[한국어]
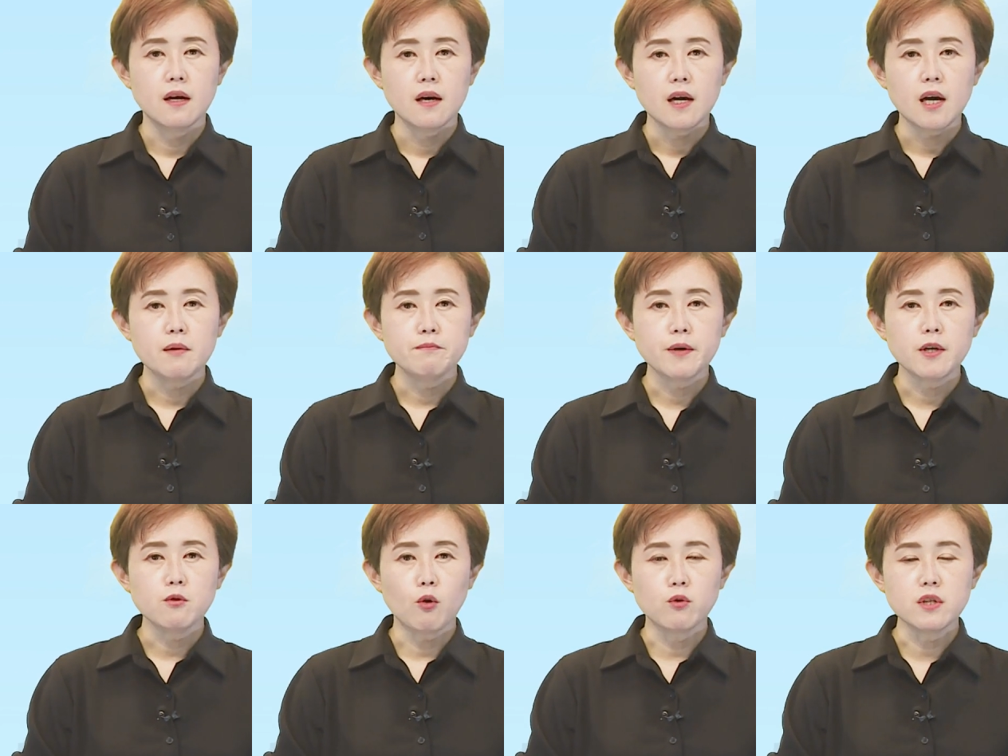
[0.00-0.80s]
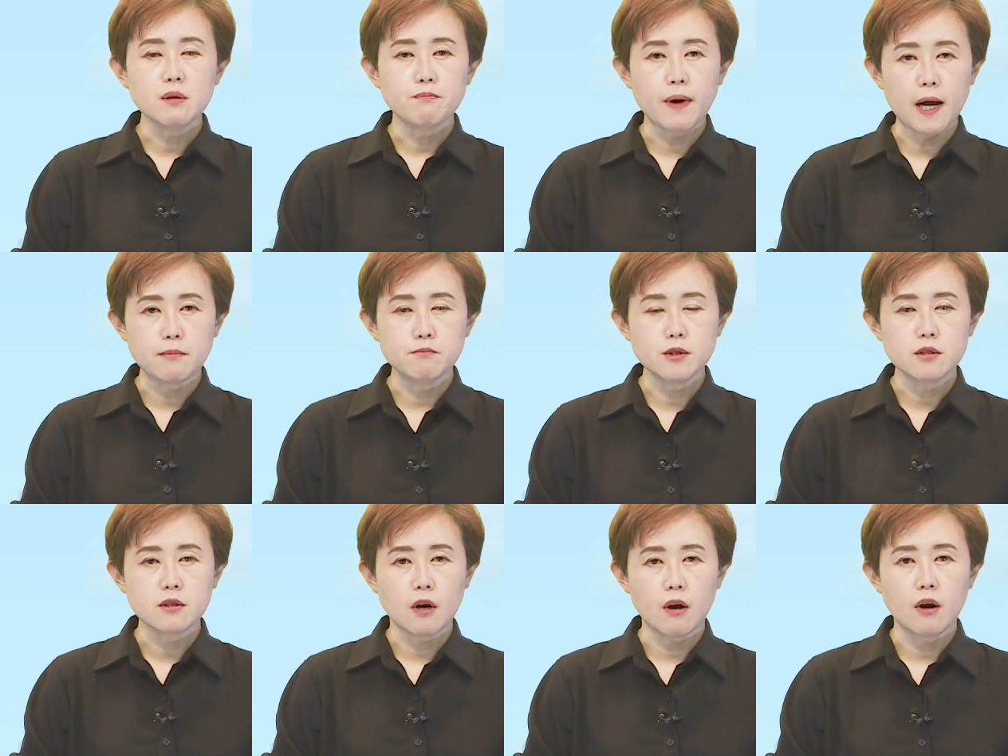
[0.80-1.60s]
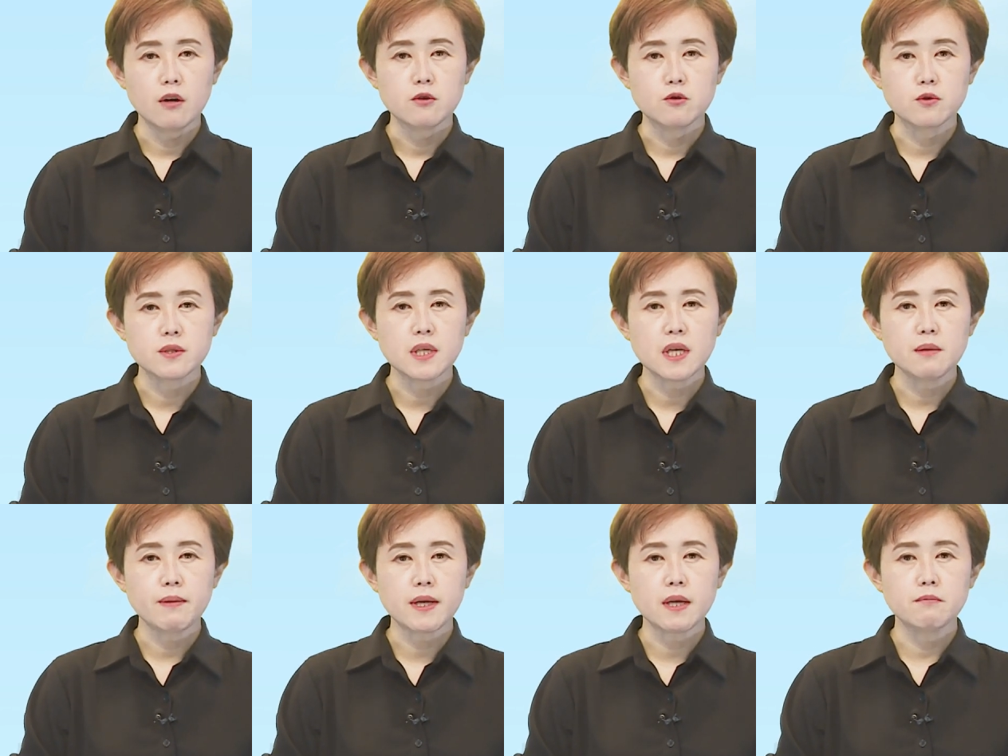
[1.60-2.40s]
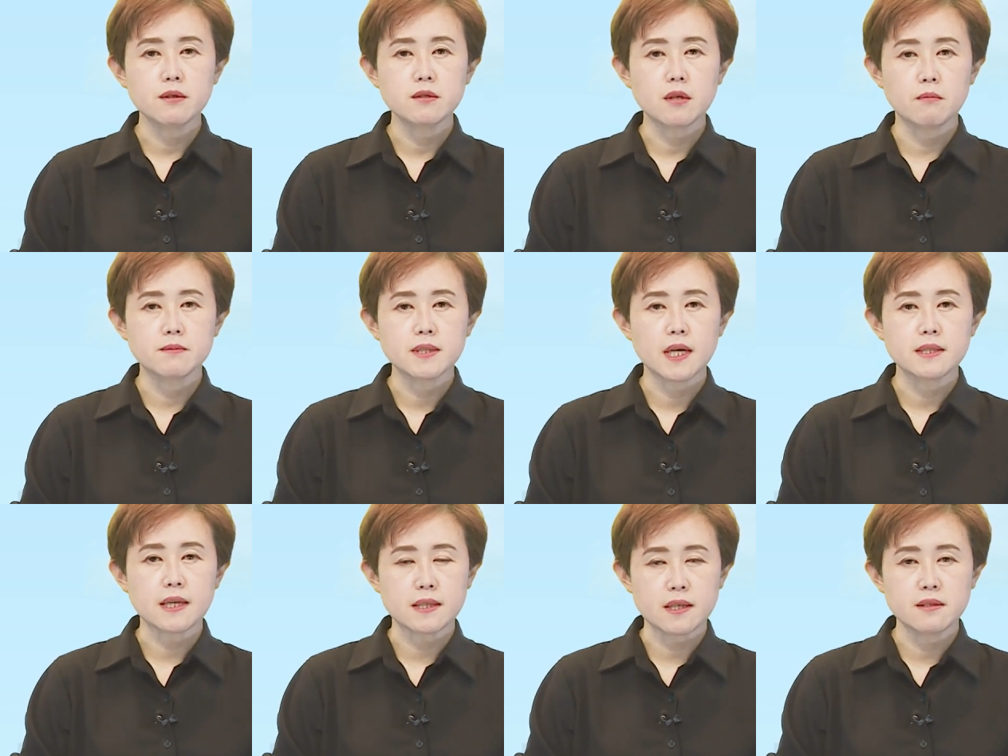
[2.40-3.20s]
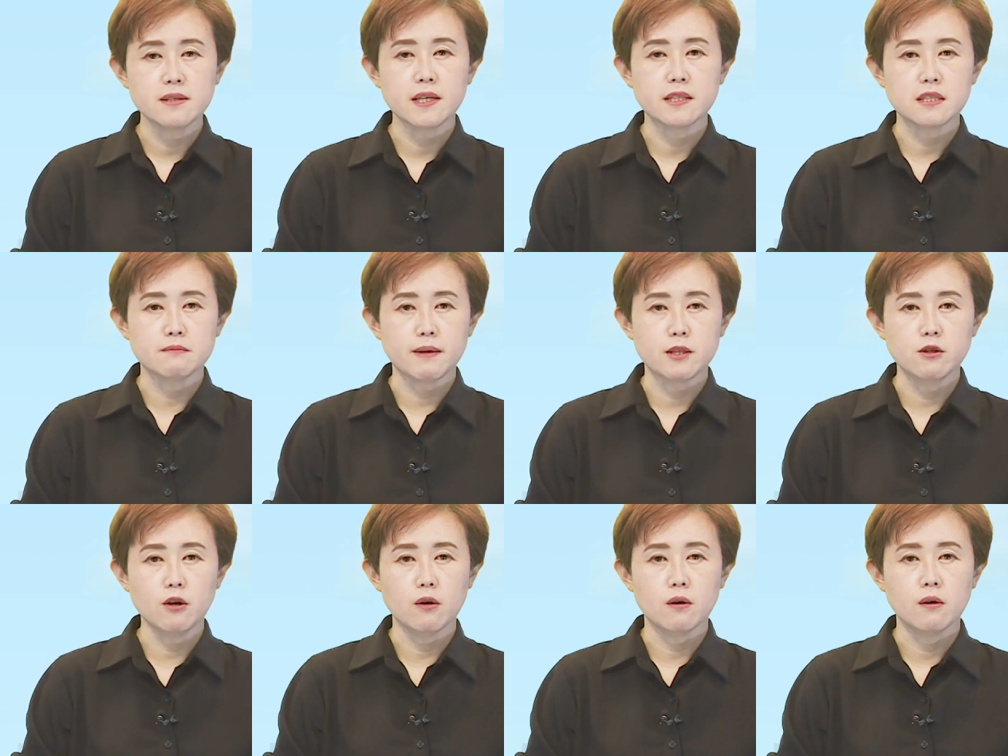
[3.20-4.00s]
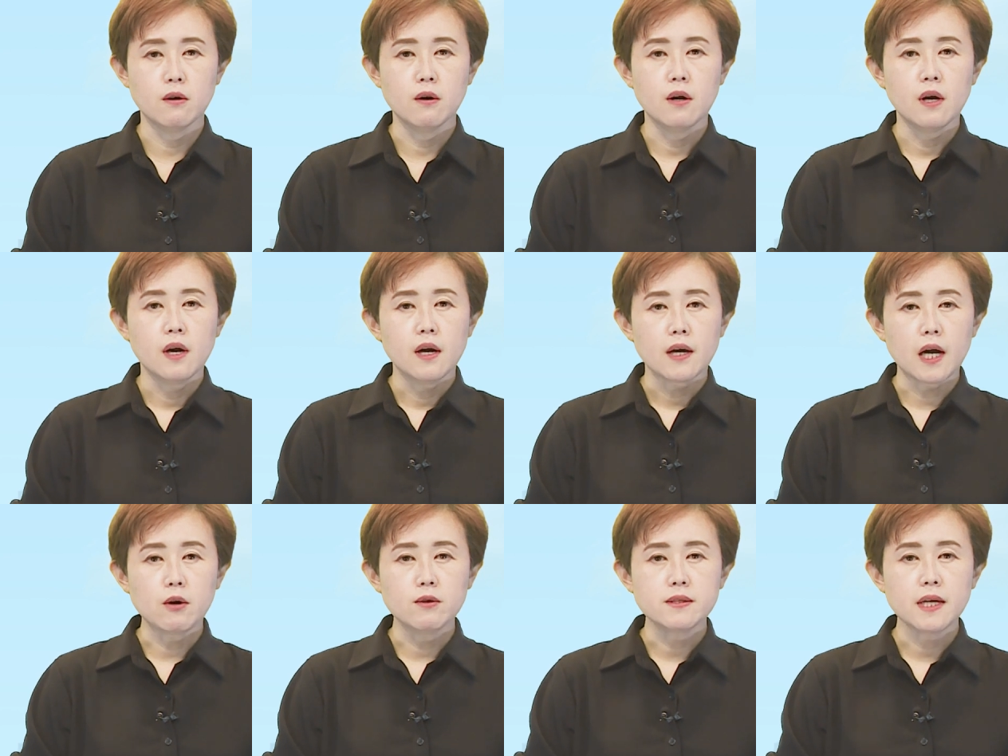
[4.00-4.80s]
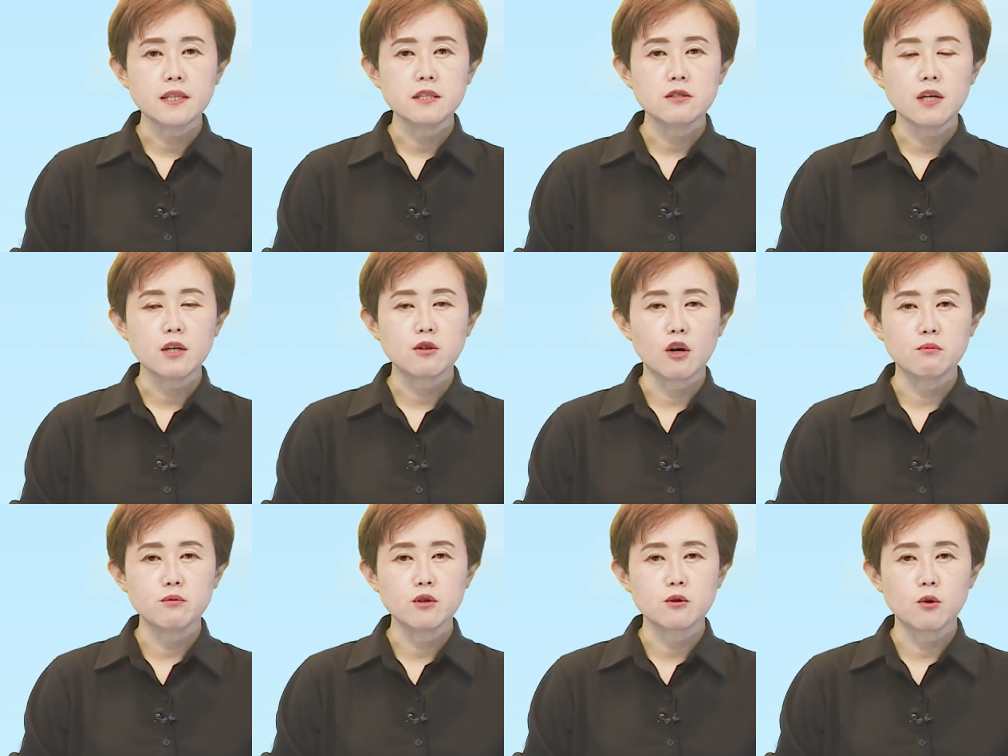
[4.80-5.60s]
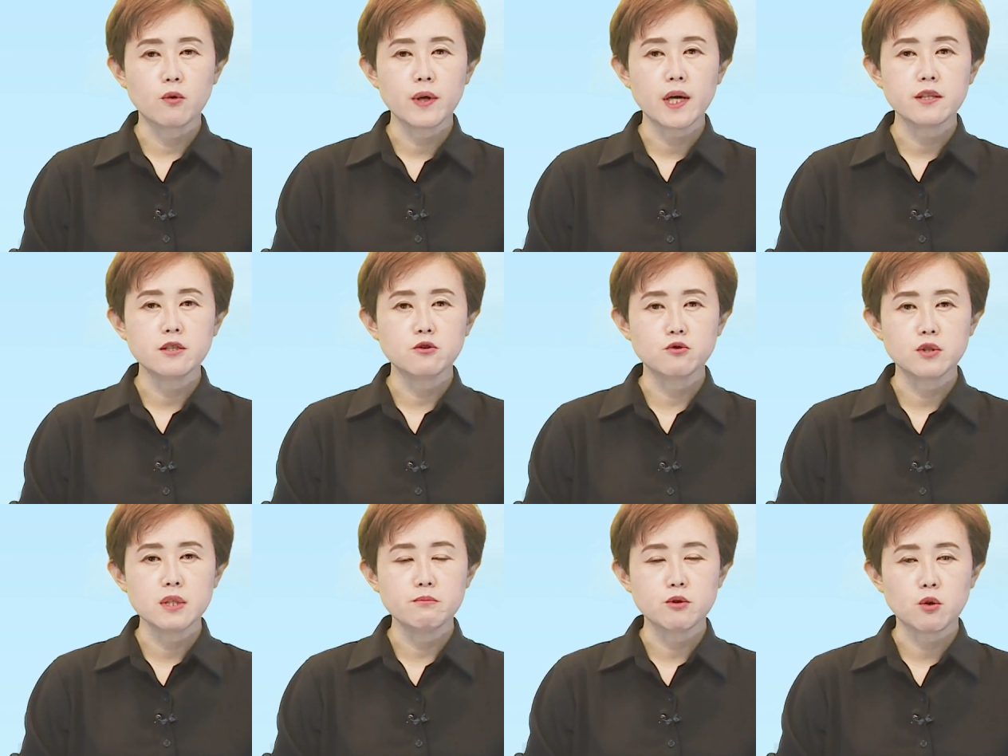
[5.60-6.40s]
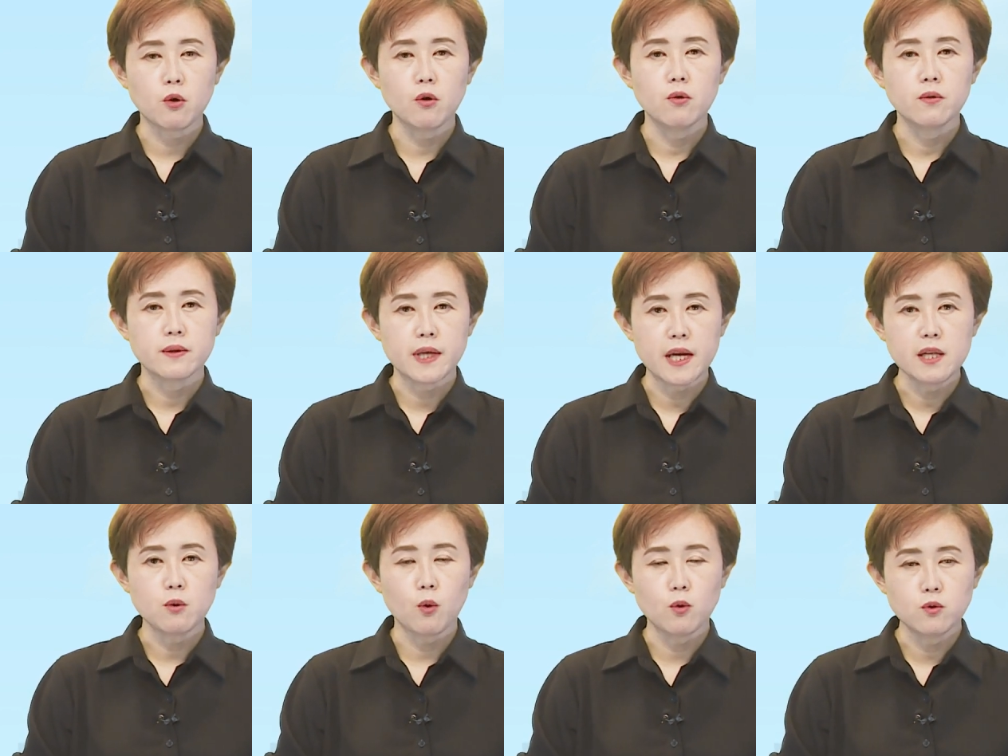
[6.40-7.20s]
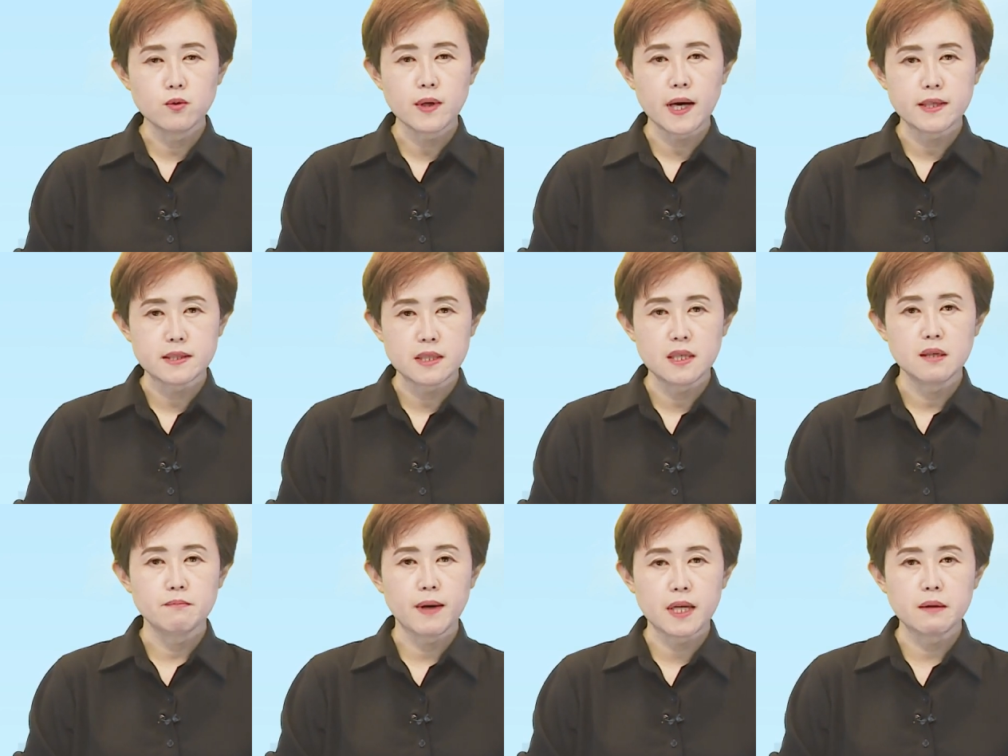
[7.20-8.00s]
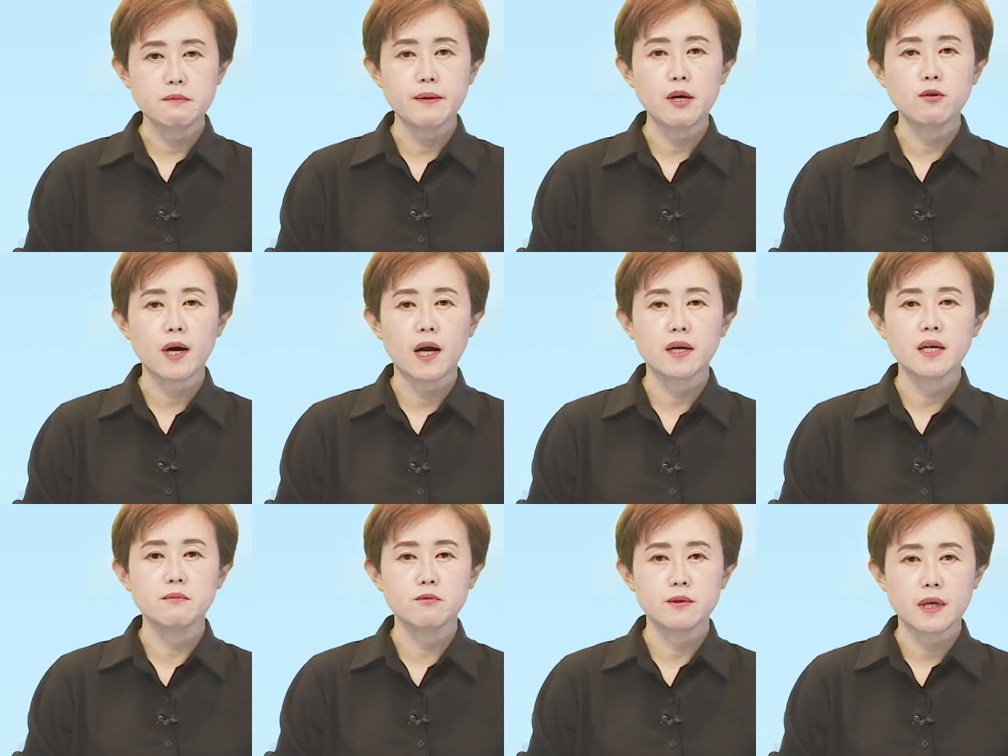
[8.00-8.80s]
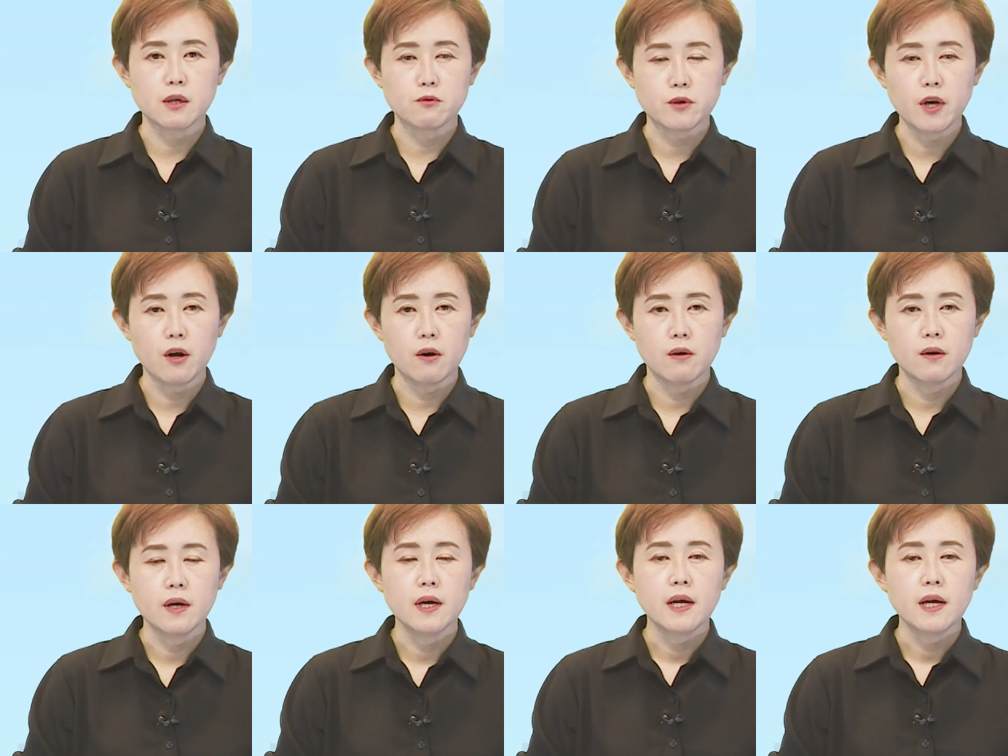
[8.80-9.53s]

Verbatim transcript: 한편 오늘 밤부터 육상의 바람은 점차 잦아들겠지만요. 강원 산지와 경북 동해안을 중심으로 내일 오후까지 바람이 매우 강하게 불겠고요.